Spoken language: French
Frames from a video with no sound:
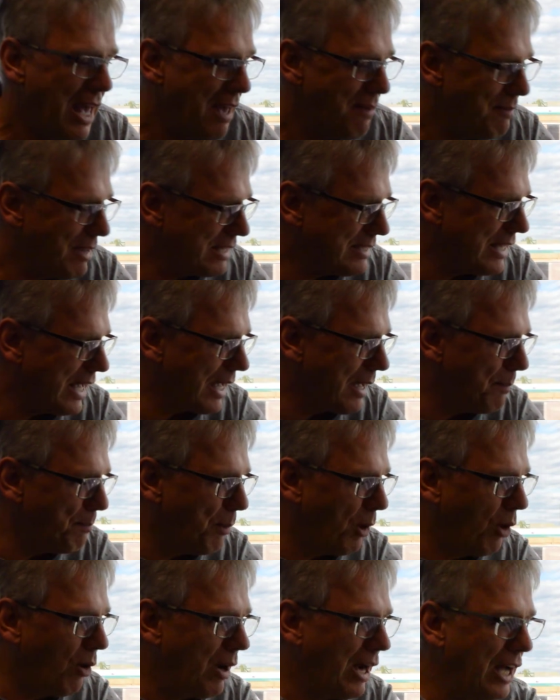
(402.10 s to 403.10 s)
Fait ça
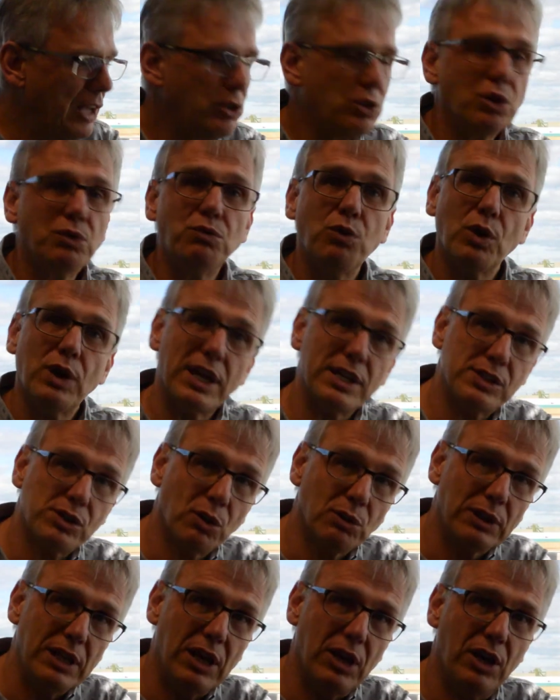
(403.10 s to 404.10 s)
répond à toutes vos
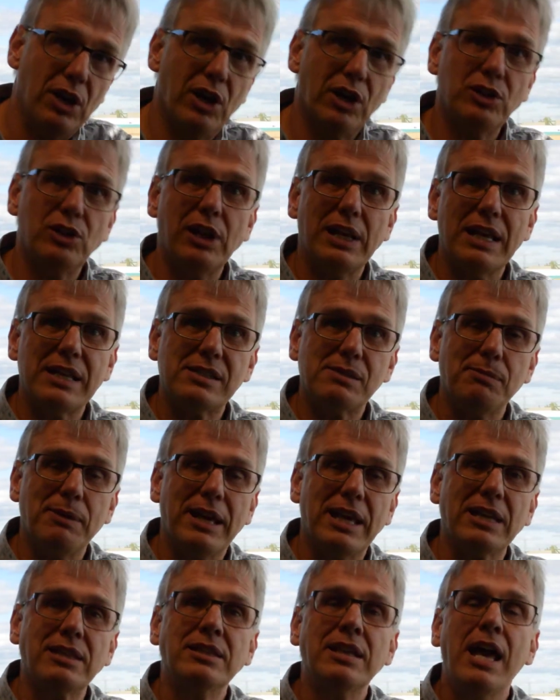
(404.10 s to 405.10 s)
questions de, la
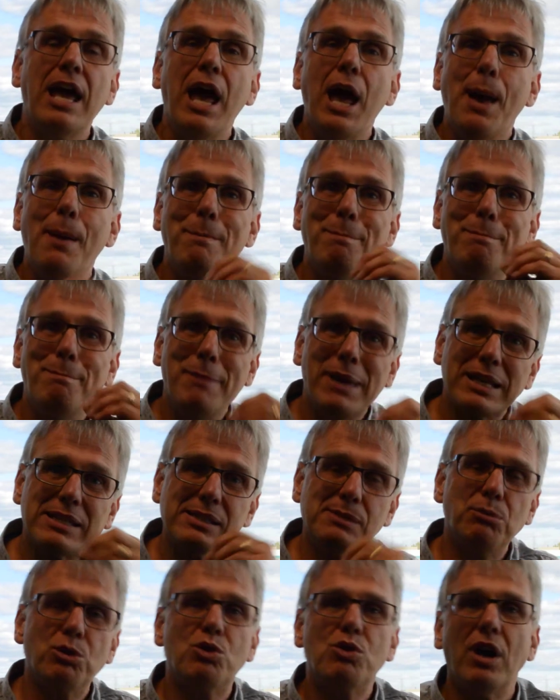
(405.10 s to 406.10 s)
semaine.
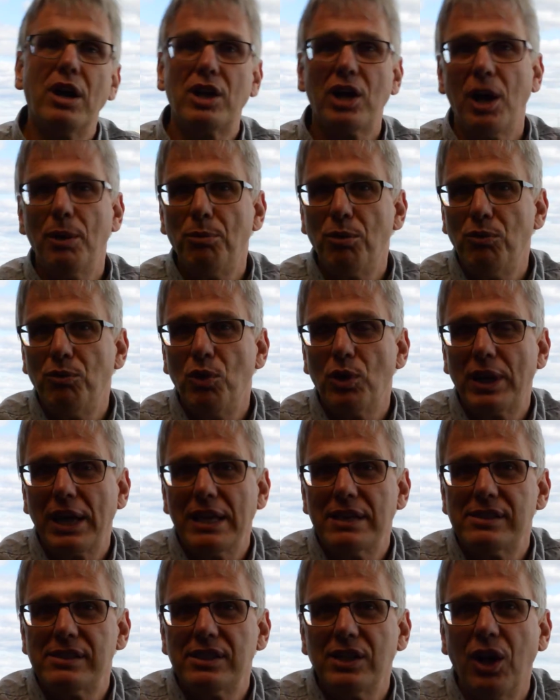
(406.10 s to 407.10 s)
Merci beaucoup encore pour vos
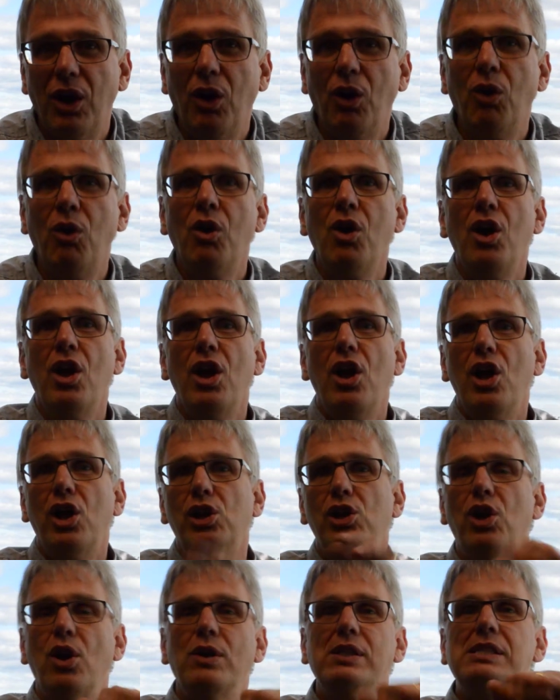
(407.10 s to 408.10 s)
questions.
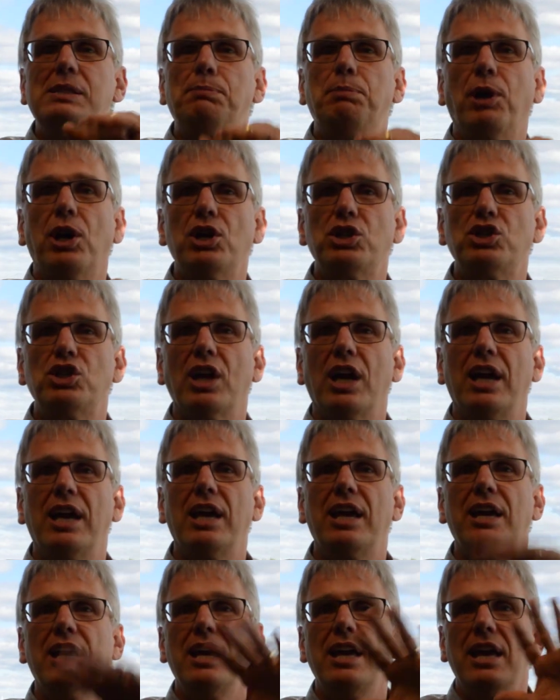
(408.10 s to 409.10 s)
Lundi
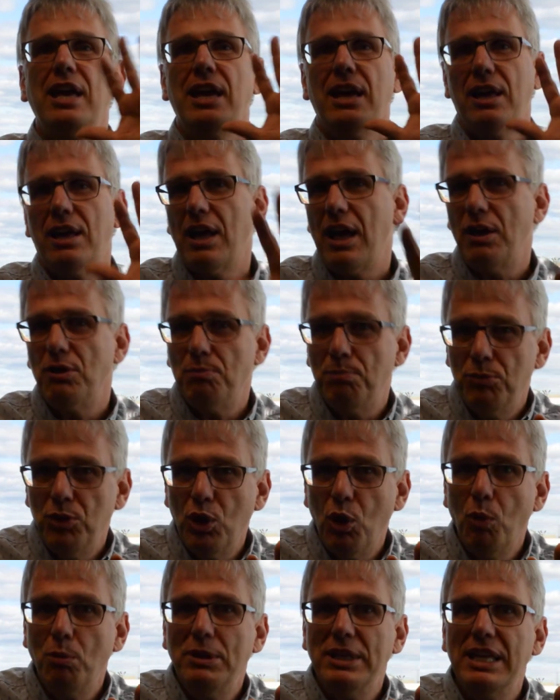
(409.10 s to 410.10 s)
prochain,
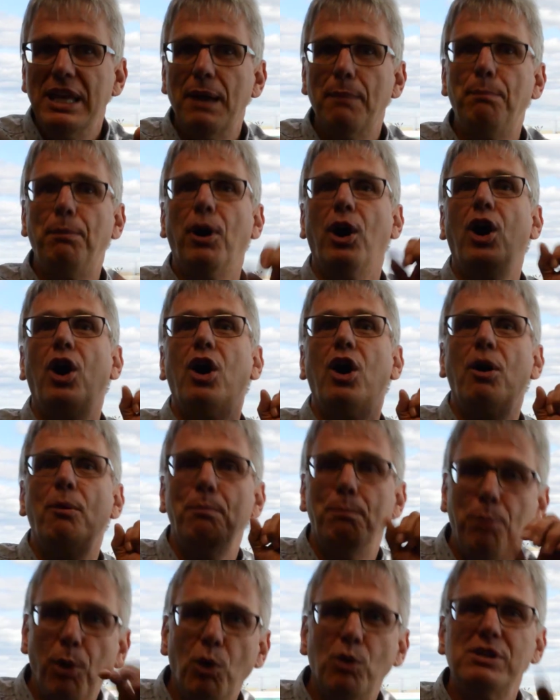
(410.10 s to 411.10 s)
N'oubliez pas,
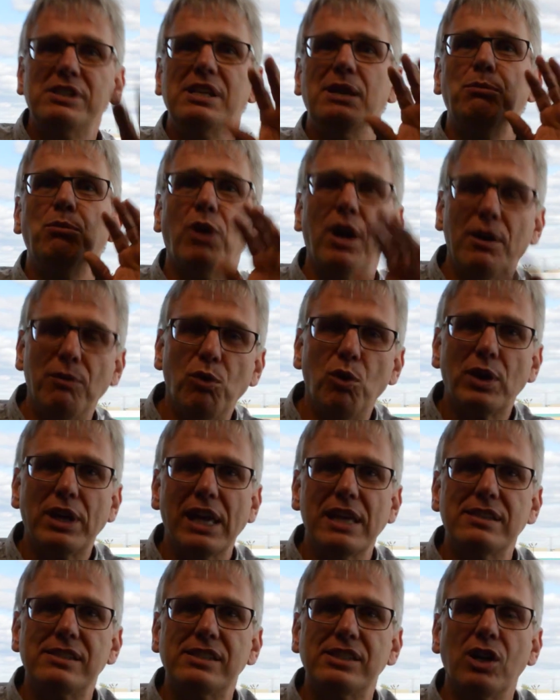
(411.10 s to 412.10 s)
posez-moi vos
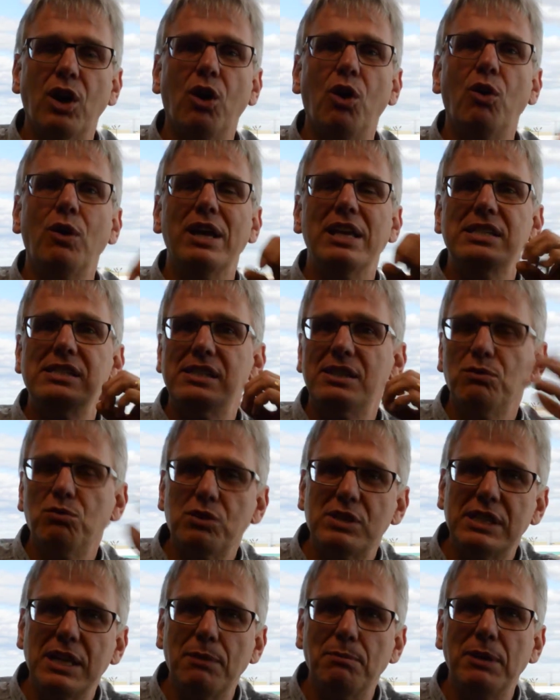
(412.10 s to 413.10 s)
questions et si
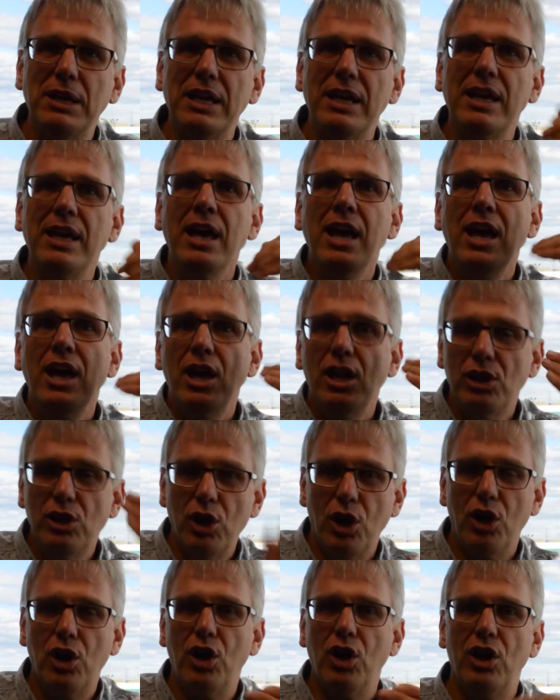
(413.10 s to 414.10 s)
vous aimez
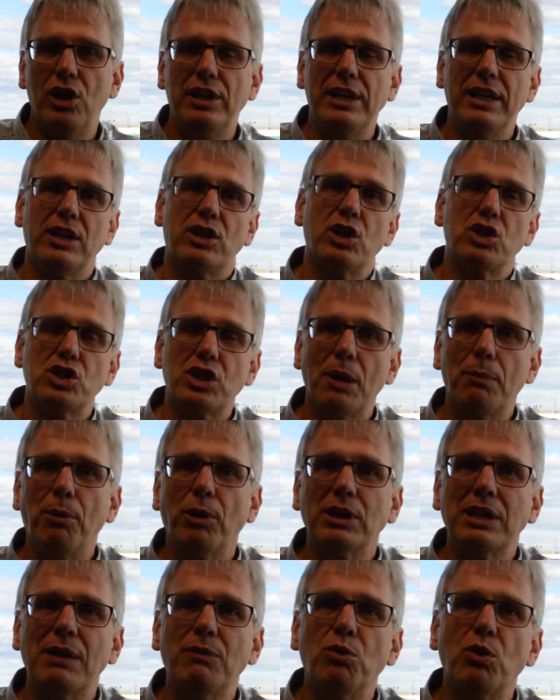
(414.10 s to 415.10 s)
les, que je
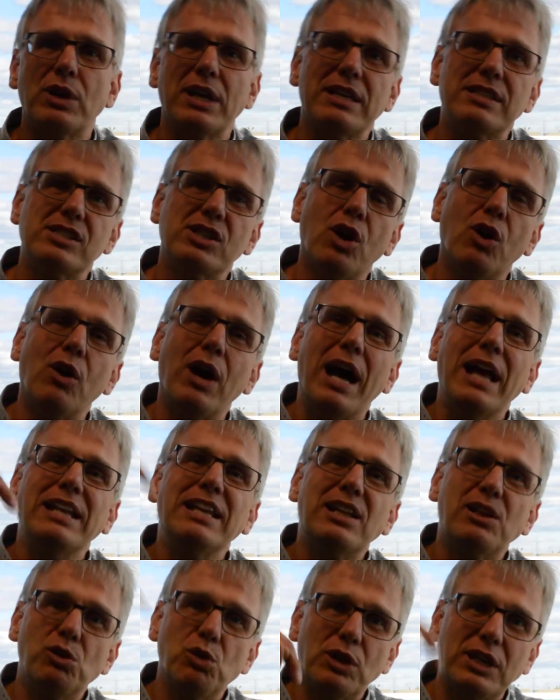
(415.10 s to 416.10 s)
réponde à vos questions,
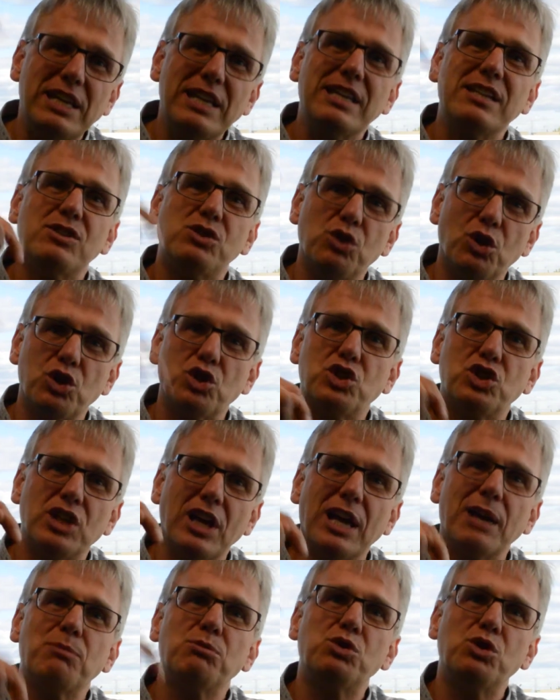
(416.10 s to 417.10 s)
allez cliquer sur
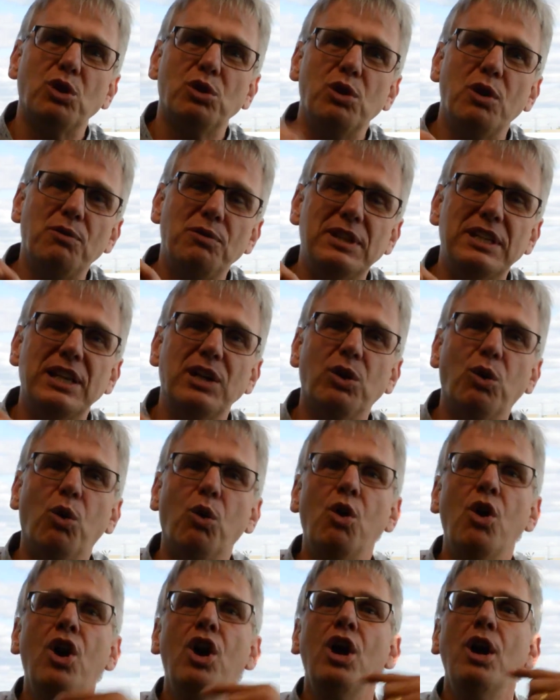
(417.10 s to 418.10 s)
j'aime sur la
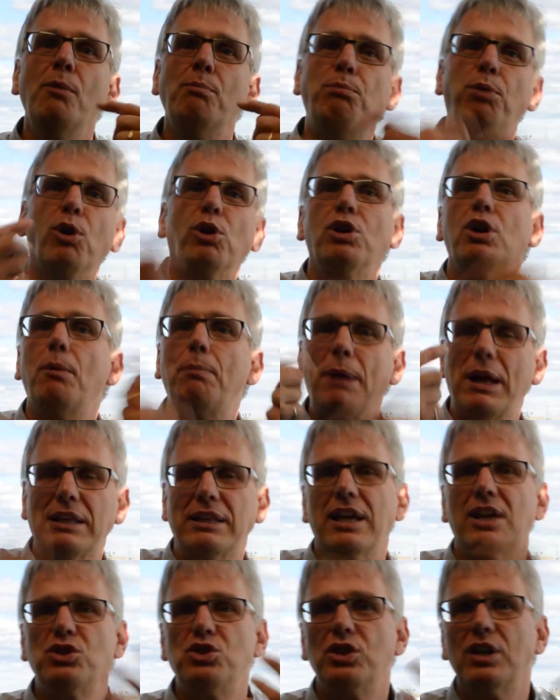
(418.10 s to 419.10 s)
vidéo pour le
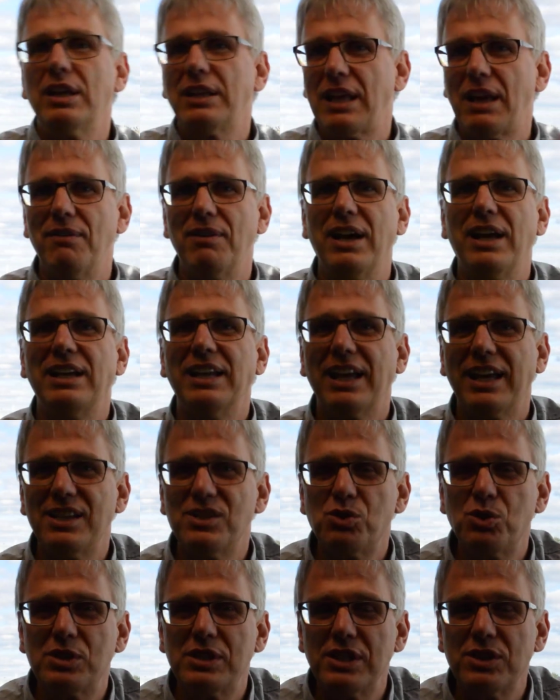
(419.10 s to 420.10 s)
partager à travers les
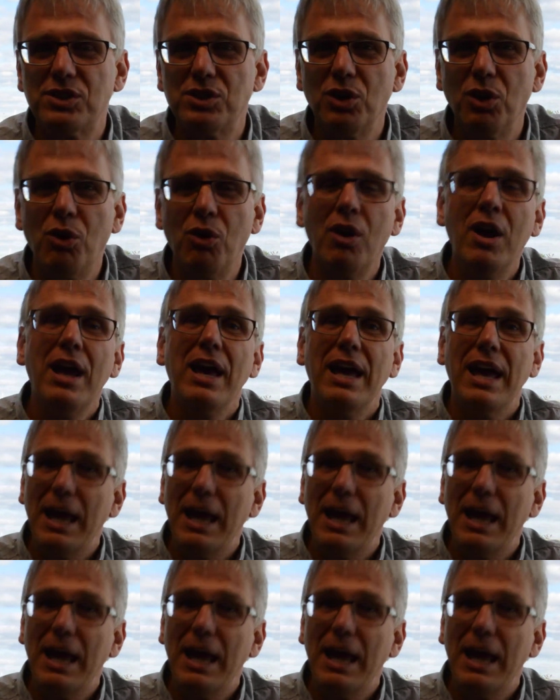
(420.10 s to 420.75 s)
réseaux sociaux.